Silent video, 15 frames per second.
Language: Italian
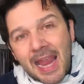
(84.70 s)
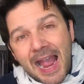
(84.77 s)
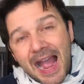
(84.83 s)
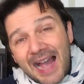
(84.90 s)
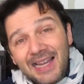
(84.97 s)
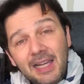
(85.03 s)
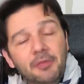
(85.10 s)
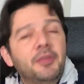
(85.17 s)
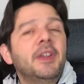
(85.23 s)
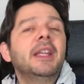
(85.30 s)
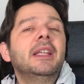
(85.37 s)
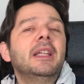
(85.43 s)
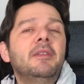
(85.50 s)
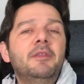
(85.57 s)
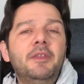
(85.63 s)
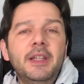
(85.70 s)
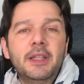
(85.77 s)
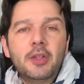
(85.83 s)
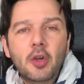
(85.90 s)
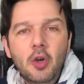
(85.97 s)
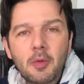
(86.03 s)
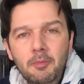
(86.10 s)
alla fine del
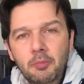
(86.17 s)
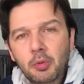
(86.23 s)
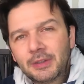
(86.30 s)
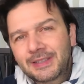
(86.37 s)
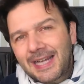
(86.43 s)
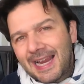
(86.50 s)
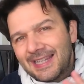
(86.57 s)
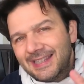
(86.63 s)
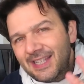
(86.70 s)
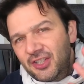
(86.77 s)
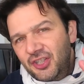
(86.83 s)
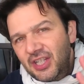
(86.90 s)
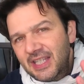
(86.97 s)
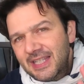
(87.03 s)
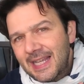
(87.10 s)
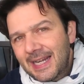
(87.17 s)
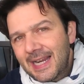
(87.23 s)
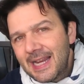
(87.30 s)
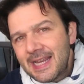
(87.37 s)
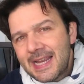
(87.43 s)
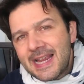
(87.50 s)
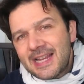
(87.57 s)
video potrai
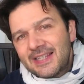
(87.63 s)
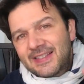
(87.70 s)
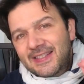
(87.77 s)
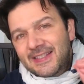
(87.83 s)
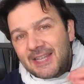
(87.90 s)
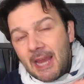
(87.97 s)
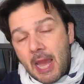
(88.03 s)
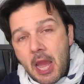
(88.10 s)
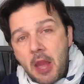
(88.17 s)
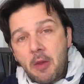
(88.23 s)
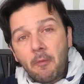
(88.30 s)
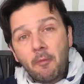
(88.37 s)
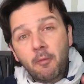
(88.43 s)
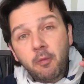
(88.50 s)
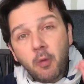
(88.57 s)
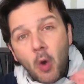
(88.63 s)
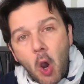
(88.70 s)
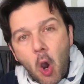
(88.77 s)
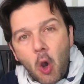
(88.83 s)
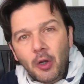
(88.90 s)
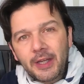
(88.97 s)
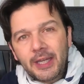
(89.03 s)
decidere se
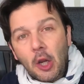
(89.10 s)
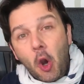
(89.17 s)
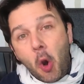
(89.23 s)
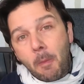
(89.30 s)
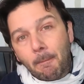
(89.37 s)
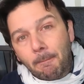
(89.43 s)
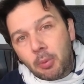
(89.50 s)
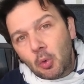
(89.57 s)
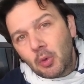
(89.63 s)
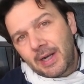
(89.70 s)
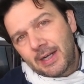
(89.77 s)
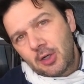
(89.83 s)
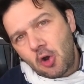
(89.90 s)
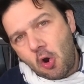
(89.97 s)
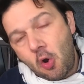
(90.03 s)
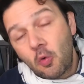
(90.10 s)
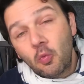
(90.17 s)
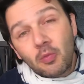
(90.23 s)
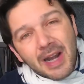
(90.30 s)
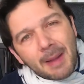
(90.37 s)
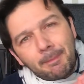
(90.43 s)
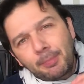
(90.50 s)
vuoi oppure no
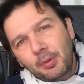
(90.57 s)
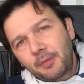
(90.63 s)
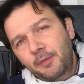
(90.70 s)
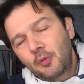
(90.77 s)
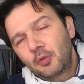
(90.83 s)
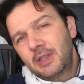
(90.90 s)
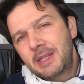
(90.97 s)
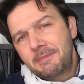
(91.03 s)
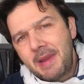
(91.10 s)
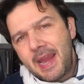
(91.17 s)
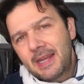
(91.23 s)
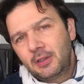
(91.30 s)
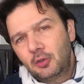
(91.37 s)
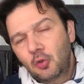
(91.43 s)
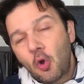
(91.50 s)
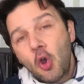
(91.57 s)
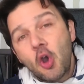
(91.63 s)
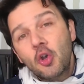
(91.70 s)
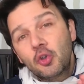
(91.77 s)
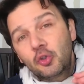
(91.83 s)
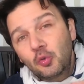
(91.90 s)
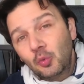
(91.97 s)
un approfondimento
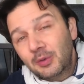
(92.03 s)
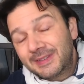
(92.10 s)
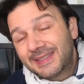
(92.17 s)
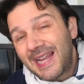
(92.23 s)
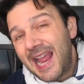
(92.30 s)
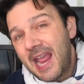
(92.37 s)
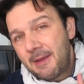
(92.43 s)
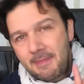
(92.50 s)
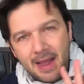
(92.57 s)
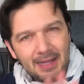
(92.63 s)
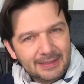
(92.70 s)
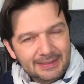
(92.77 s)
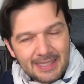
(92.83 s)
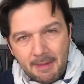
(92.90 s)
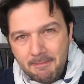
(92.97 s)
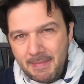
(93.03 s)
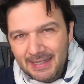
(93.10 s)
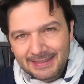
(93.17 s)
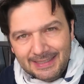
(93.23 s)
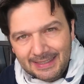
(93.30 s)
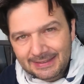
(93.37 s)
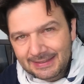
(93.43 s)
sul tema da
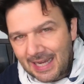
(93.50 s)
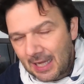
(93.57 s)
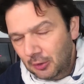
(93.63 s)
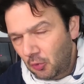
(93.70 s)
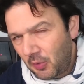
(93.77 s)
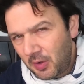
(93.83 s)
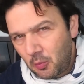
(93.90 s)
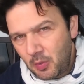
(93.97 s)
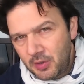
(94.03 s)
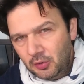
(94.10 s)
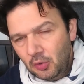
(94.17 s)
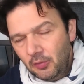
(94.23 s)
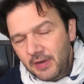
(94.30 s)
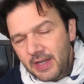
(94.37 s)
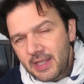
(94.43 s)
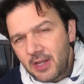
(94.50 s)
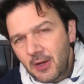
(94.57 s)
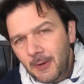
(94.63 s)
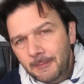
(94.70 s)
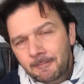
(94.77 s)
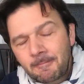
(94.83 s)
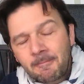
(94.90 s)
me trattato in questo
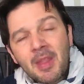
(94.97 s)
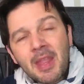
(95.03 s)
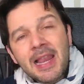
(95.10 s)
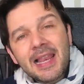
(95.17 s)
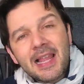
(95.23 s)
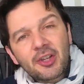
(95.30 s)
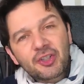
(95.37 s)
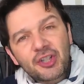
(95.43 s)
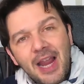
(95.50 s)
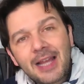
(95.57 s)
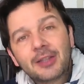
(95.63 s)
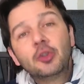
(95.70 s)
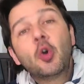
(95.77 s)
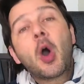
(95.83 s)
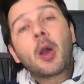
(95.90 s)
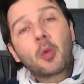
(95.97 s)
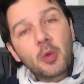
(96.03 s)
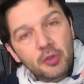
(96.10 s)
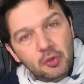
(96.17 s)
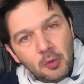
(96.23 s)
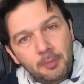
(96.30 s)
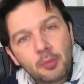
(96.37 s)
video lasciando a
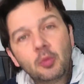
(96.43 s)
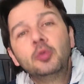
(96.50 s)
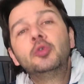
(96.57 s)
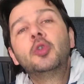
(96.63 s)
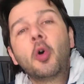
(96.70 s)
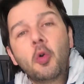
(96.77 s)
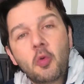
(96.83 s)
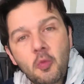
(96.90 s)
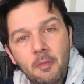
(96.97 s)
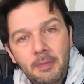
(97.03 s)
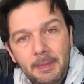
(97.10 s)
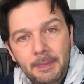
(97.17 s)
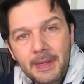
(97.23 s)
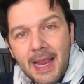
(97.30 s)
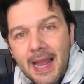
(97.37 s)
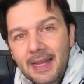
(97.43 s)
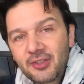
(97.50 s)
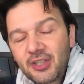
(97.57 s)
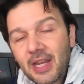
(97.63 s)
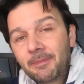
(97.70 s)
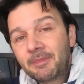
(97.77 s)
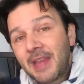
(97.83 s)
questo punto un mi
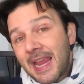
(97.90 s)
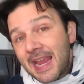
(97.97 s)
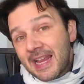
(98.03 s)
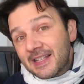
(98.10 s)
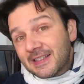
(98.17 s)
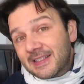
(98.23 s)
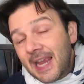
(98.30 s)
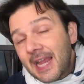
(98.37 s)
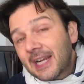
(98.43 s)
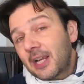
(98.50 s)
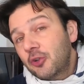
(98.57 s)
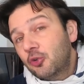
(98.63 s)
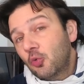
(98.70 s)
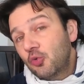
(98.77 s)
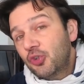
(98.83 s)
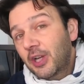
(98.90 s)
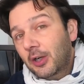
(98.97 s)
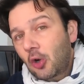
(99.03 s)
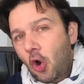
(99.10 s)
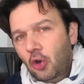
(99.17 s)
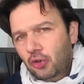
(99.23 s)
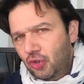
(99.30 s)
piace. Se
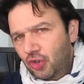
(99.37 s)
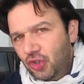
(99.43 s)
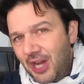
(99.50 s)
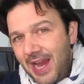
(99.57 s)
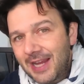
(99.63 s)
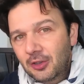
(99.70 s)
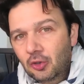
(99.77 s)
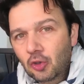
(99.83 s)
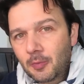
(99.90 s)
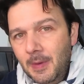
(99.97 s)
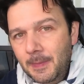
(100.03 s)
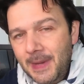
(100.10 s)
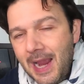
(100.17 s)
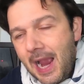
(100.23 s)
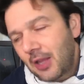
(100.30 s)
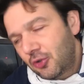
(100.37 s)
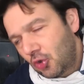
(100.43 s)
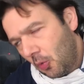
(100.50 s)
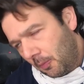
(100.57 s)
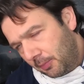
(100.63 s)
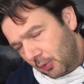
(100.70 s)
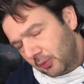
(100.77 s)
raggiungerò 100 mi
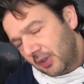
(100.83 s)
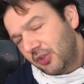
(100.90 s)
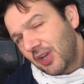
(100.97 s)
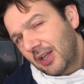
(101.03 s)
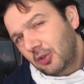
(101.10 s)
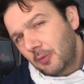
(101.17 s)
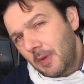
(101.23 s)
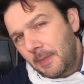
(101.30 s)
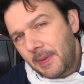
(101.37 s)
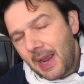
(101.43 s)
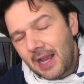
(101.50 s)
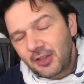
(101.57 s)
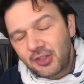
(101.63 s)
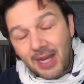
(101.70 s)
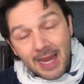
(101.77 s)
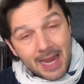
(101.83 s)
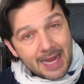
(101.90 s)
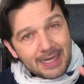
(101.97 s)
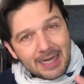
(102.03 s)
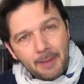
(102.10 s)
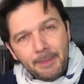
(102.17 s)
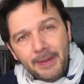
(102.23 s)
piace o più di 100 mi piace
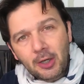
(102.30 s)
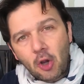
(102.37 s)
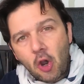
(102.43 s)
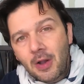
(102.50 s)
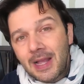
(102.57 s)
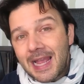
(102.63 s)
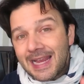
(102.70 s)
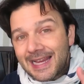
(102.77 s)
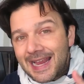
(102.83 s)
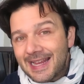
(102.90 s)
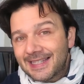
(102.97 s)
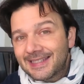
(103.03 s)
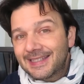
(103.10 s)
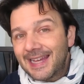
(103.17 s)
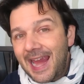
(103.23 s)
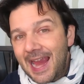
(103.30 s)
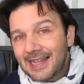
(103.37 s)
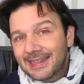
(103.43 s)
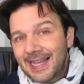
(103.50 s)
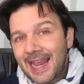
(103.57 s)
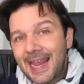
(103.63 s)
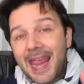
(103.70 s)
capirò che
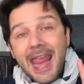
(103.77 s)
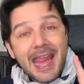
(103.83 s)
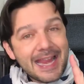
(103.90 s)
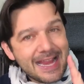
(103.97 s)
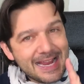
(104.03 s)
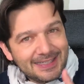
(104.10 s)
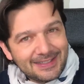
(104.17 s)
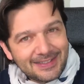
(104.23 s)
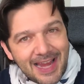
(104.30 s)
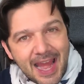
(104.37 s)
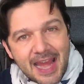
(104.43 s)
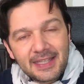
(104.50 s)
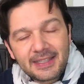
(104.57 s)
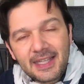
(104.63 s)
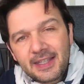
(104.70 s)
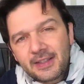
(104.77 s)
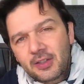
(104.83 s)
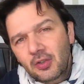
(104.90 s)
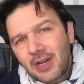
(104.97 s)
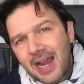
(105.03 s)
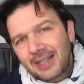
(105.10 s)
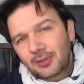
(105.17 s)
siete e che sei
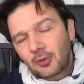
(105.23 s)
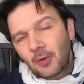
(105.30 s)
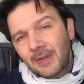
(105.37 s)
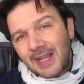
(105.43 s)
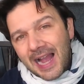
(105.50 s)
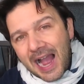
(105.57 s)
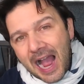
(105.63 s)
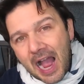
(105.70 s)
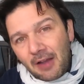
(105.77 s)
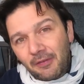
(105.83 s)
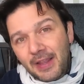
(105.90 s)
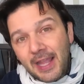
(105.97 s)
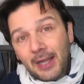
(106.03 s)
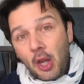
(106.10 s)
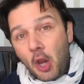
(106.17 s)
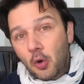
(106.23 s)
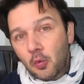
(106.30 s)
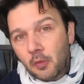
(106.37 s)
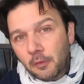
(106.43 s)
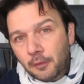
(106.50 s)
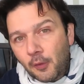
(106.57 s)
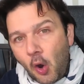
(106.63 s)
intenzionato a avere
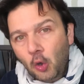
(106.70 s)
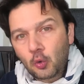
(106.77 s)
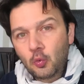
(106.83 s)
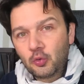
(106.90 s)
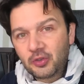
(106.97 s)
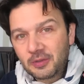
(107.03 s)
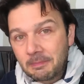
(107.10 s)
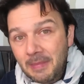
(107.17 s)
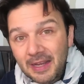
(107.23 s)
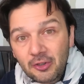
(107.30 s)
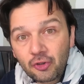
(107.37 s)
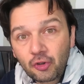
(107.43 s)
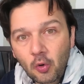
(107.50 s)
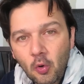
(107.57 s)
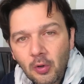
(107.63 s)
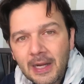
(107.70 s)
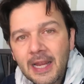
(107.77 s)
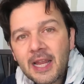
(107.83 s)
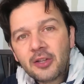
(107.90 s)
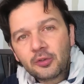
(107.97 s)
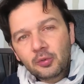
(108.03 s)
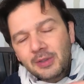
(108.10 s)
un focus
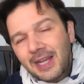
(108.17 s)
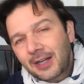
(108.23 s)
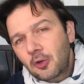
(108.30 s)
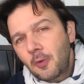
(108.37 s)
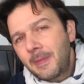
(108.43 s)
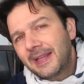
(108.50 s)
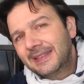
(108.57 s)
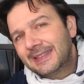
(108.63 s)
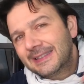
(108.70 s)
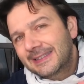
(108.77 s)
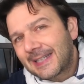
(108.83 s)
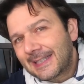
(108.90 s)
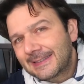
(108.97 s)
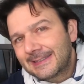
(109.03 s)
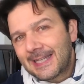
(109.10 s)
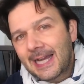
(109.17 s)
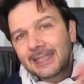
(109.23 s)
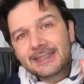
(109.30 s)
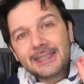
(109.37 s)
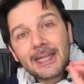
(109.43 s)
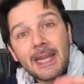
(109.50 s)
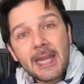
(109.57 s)
maggiore sugli argomenti
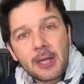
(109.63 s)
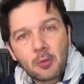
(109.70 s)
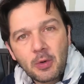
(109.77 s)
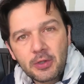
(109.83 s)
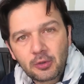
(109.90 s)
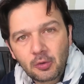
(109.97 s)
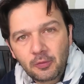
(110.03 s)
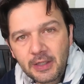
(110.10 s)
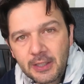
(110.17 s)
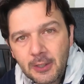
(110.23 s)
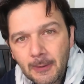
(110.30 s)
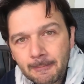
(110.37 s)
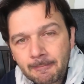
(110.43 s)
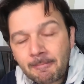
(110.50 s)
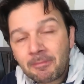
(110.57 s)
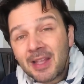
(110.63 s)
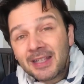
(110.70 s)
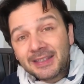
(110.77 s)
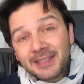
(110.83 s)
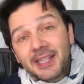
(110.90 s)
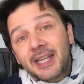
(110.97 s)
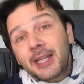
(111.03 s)
trattati in questo video.
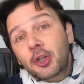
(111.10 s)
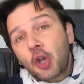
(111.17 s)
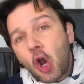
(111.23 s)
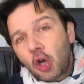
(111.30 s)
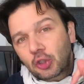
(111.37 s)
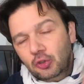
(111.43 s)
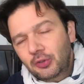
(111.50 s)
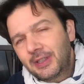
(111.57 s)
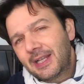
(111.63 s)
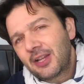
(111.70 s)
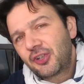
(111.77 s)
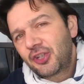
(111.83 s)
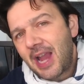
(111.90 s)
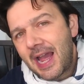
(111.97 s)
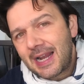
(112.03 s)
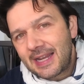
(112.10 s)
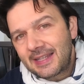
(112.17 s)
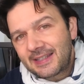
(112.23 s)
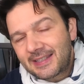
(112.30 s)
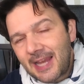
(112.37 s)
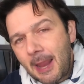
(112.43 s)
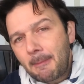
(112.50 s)
Ti ricordo di
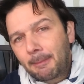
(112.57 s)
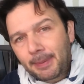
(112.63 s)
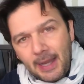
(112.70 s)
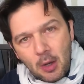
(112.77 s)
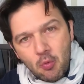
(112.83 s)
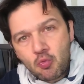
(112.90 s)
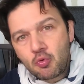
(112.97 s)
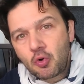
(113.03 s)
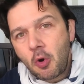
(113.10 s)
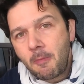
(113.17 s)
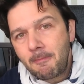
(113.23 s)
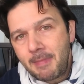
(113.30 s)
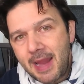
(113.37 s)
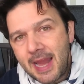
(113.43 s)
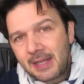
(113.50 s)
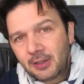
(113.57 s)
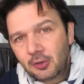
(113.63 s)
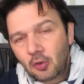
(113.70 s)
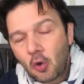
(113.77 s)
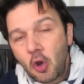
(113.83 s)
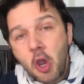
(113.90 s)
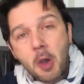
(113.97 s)
lasciare sempre un
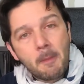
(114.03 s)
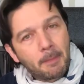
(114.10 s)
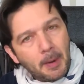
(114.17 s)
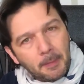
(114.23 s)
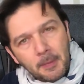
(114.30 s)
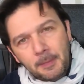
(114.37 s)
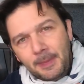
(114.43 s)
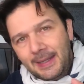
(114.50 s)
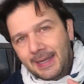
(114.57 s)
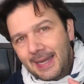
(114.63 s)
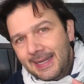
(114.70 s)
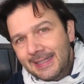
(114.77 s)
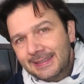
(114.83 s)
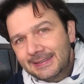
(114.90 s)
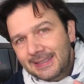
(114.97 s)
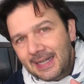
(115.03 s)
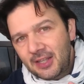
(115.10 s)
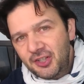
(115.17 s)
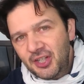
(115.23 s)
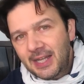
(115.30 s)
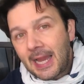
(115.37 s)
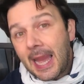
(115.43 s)
commento proprio per
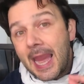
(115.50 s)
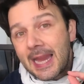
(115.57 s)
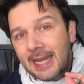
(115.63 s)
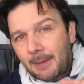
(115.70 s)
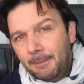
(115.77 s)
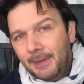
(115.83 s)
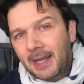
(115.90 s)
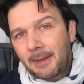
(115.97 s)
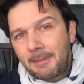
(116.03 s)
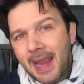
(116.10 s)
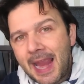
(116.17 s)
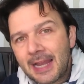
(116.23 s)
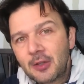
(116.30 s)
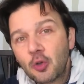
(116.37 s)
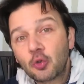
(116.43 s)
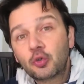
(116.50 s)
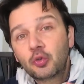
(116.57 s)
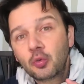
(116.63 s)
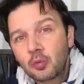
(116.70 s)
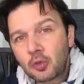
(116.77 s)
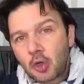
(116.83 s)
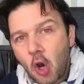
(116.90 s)
interagire e capire meglio
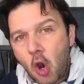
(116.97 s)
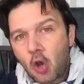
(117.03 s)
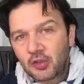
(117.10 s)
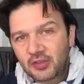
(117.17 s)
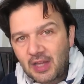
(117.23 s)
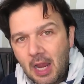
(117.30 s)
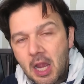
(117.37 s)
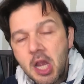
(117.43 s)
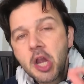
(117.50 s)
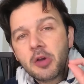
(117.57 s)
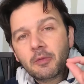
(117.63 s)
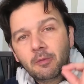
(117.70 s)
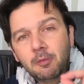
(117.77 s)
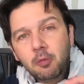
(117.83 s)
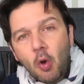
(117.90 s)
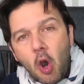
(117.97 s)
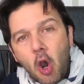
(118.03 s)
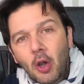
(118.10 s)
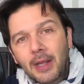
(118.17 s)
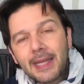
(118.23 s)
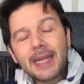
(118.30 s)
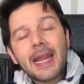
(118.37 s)
su cosa
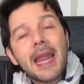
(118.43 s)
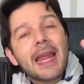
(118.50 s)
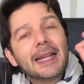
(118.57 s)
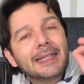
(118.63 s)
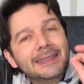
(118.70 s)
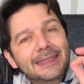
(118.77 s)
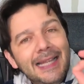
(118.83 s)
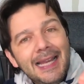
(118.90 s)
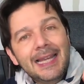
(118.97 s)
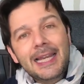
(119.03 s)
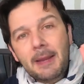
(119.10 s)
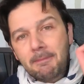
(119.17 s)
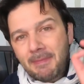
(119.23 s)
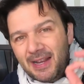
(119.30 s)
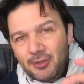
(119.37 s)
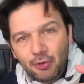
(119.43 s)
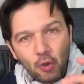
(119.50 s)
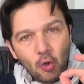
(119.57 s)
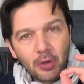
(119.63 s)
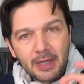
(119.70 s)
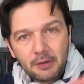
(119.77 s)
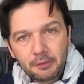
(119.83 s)
vuoi delle
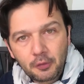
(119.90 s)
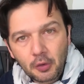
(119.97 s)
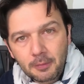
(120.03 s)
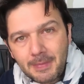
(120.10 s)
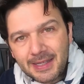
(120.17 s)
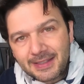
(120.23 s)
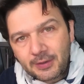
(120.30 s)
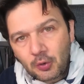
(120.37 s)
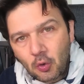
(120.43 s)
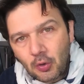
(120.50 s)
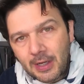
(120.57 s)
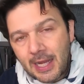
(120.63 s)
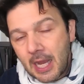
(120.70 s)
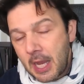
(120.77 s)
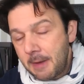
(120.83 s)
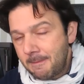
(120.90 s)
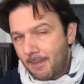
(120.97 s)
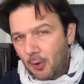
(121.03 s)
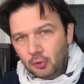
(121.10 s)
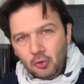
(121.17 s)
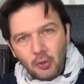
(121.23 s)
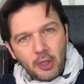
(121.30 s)
maggiori informazioni in
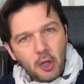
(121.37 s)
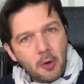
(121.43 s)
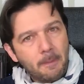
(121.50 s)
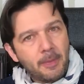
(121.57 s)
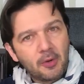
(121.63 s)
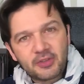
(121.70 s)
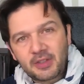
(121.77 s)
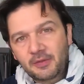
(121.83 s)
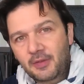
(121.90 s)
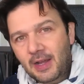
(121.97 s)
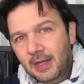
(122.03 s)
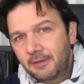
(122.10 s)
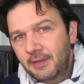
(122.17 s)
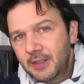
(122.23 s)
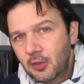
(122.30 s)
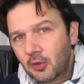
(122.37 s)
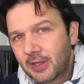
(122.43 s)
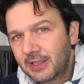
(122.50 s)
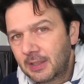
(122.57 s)
modo che io possa fare video che